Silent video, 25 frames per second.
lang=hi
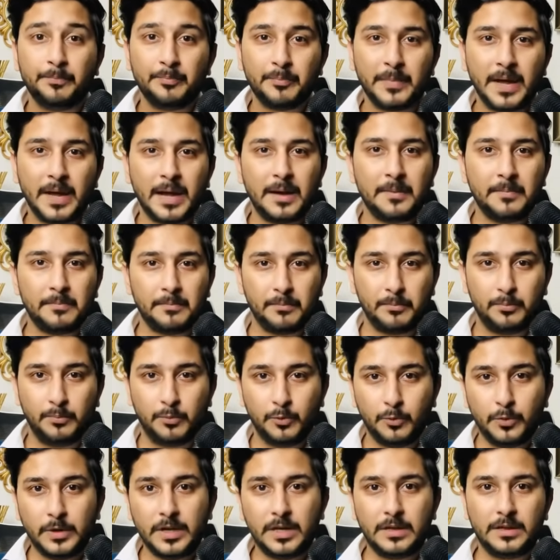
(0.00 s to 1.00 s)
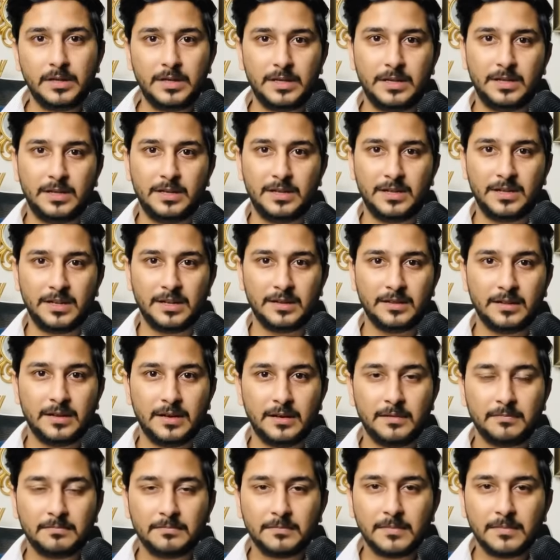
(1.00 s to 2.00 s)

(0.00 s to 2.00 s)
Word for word: मैं पूरी सीरीज़ के अंदर